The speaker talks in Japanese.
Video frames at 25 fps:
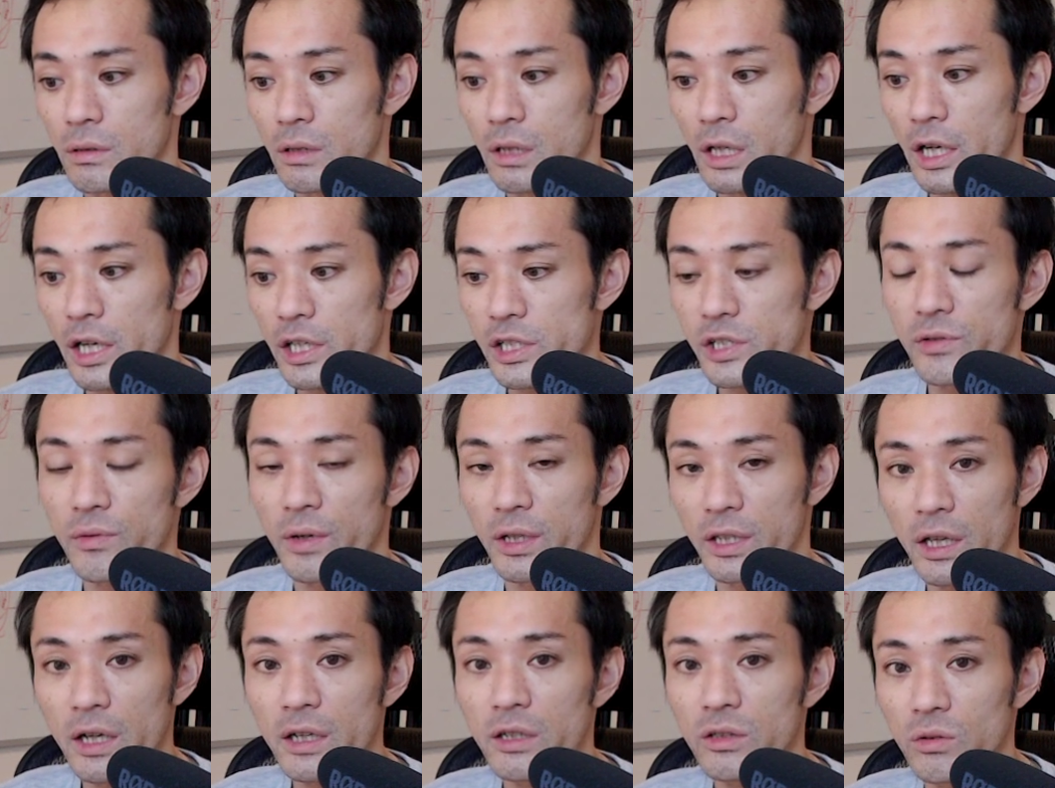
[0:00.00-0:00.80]
価値
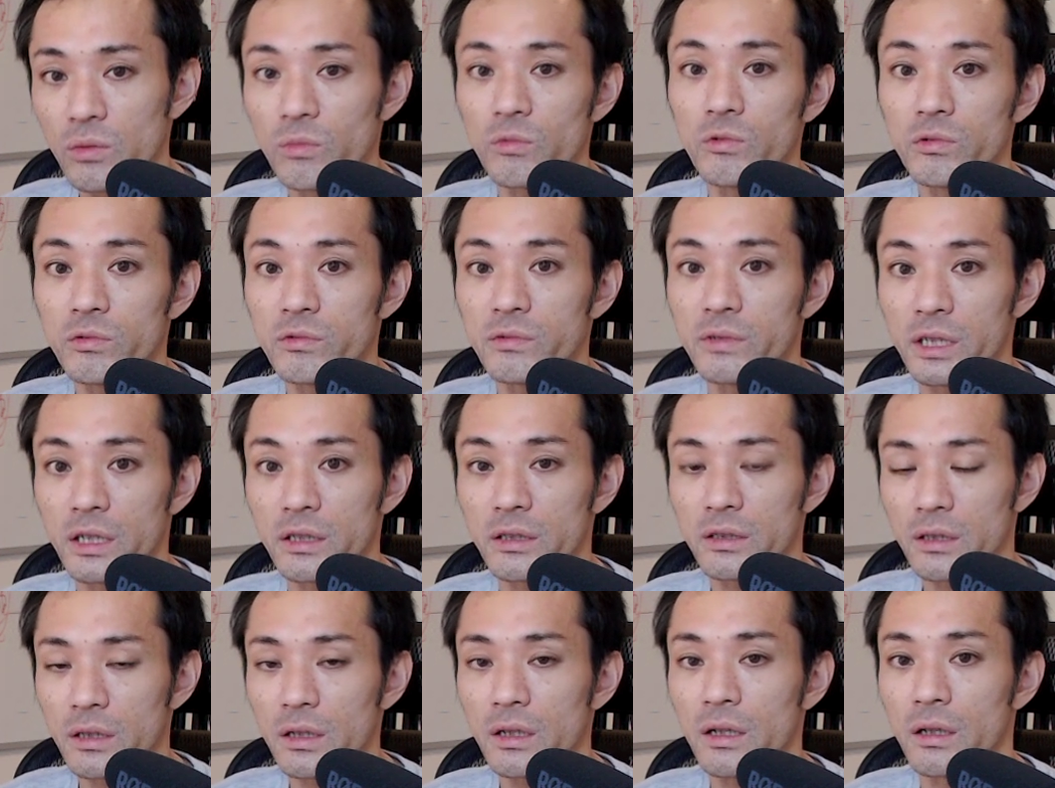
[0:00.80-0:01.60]
はないと思うん
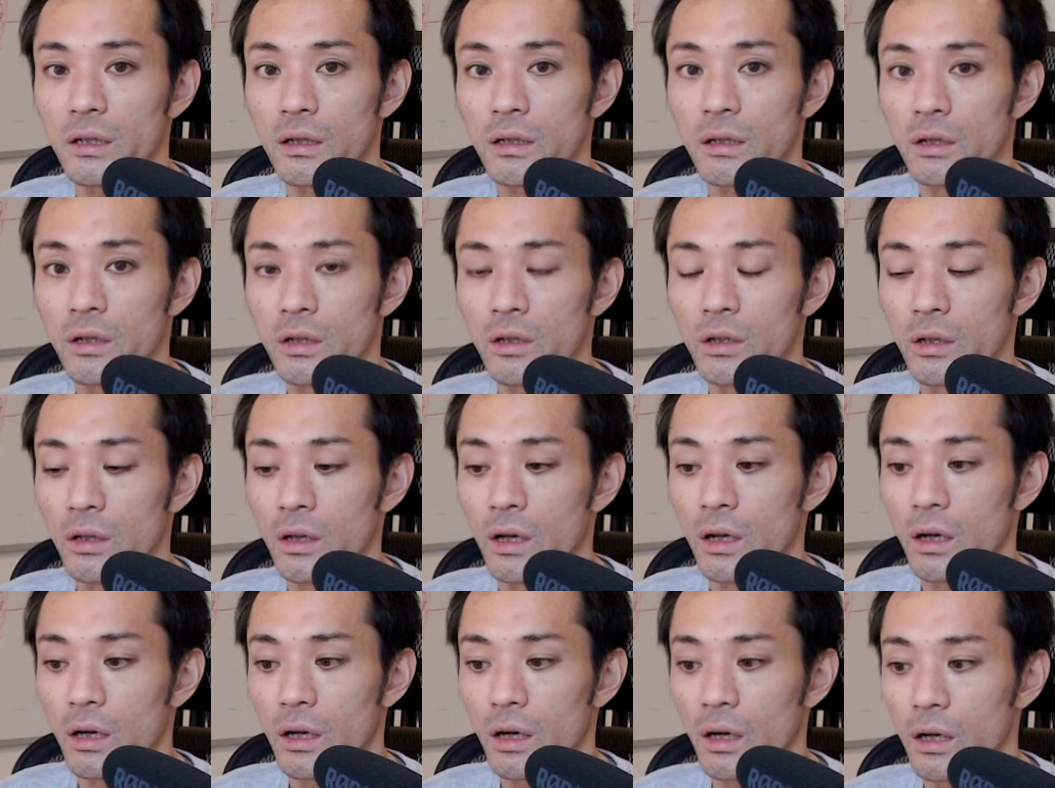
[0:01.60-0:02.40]
だったら、
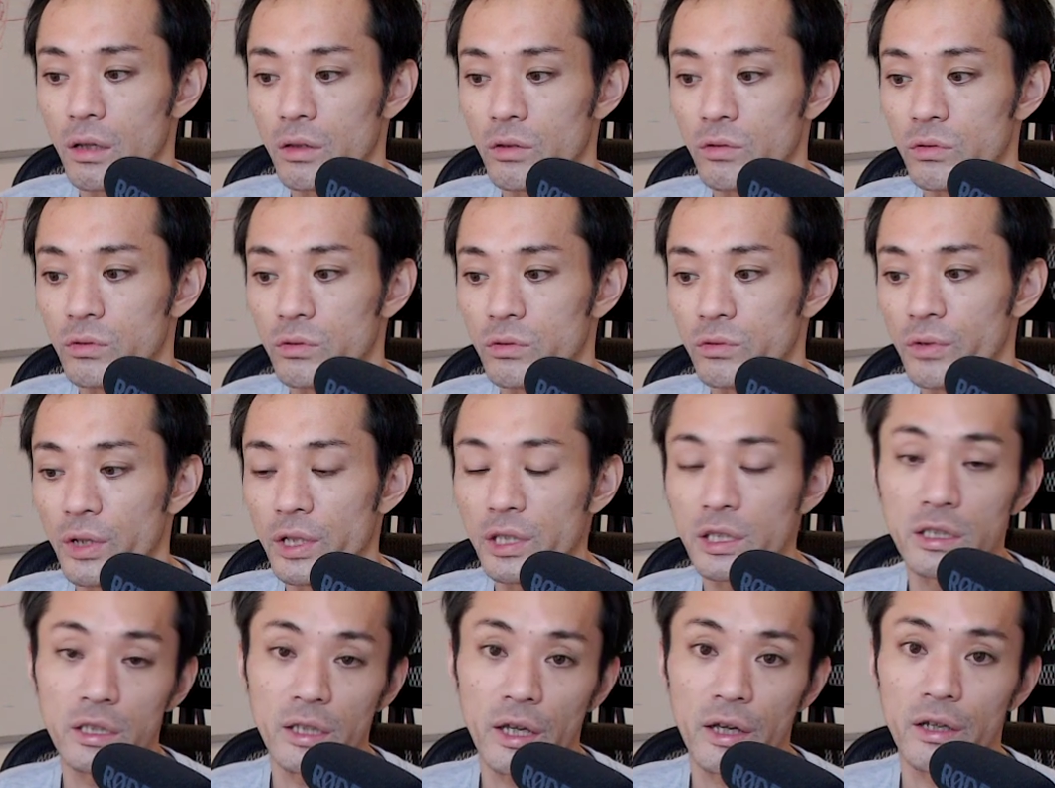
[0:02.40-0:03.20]
あの
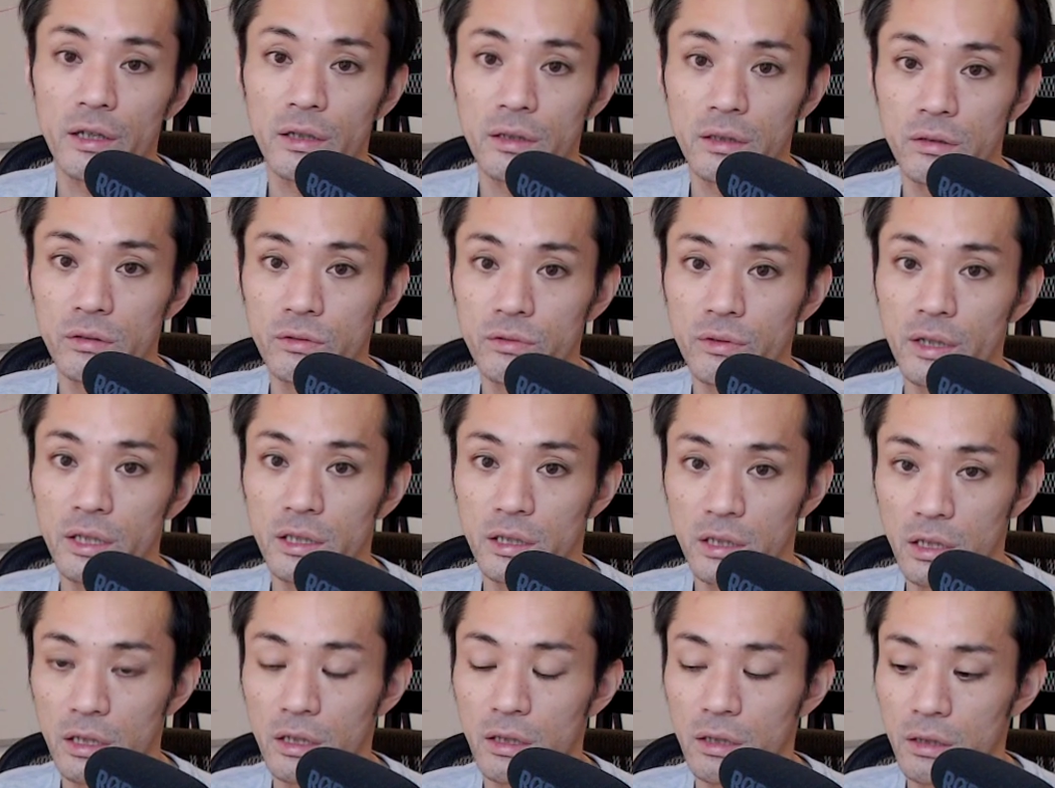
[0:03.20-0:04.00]
上に上
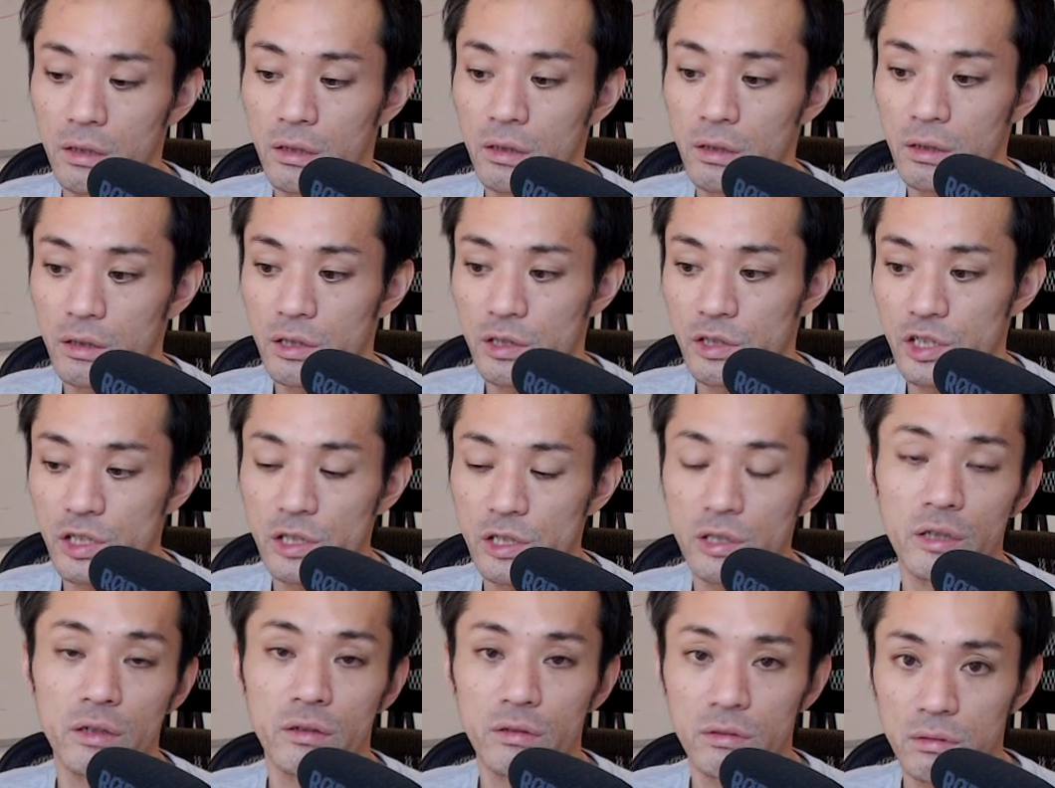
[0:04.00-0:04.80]
に
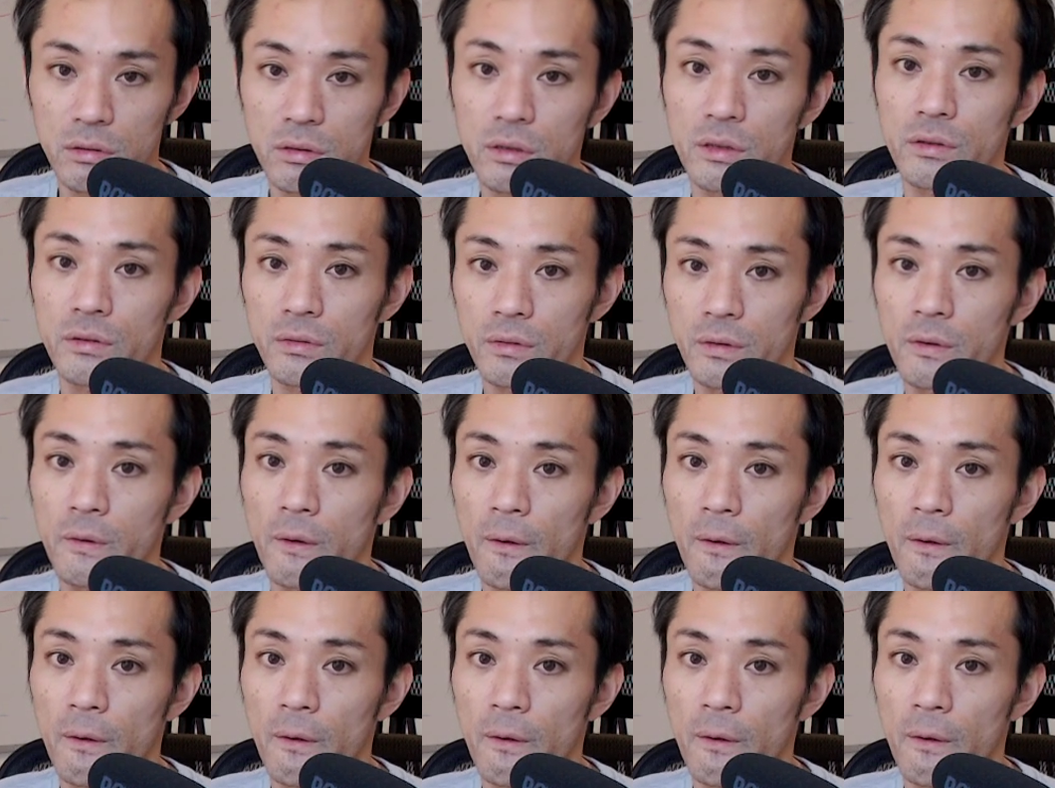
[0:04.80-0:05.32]
死んでいくっていう。